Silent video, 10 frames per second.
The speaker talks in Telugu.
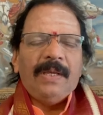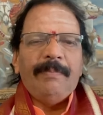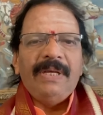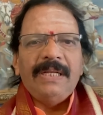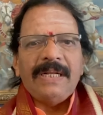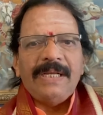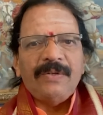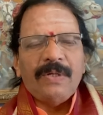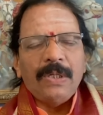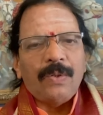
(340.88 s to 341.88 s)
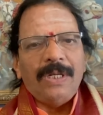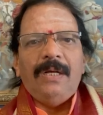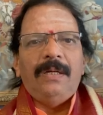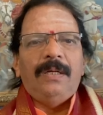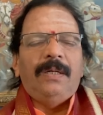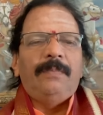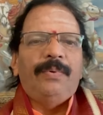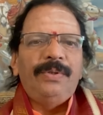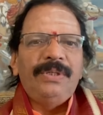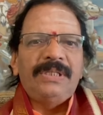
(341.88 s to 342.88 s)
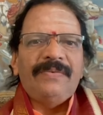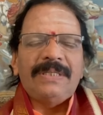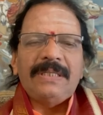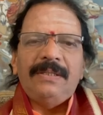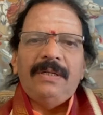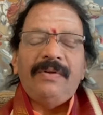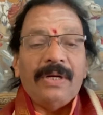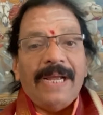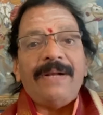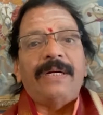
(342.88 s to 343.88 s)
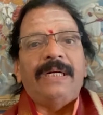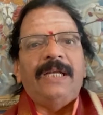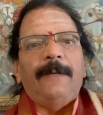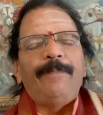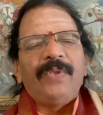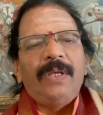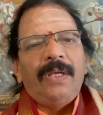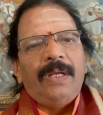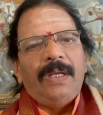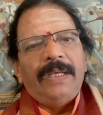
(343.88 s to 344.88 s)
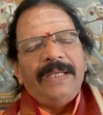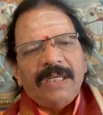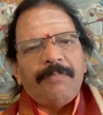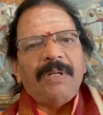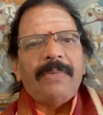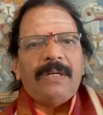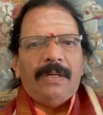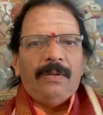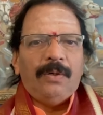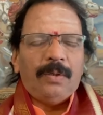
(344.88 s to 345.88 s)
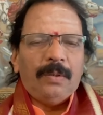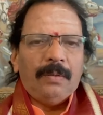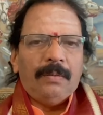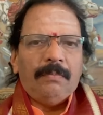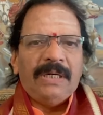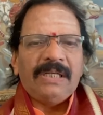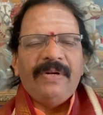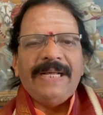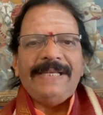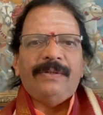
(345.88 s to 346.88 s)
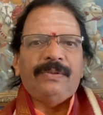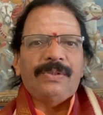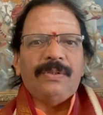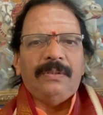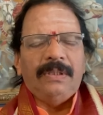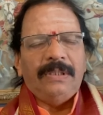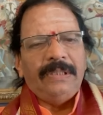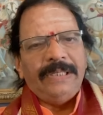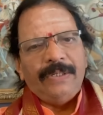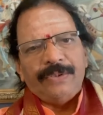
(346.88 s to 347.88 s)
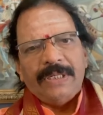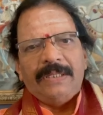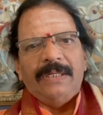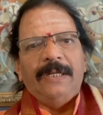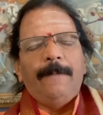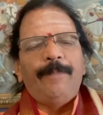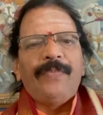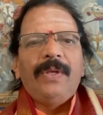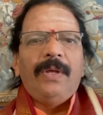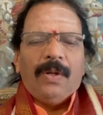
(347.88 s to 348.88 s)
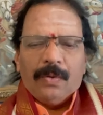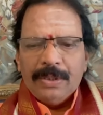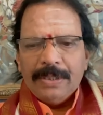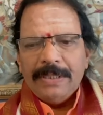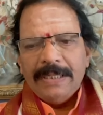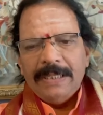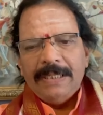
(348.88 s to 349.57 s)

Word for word: మీనరాశి వరకు కూడా పూజించవలసిన దేవుడు వినాయకుడు అండి ఈ సెప్టెంబర్ నెలలో మనకి వినాయక చవితి వస్తుంది ఏడో తారీఖుని కొన్ని కొన్ని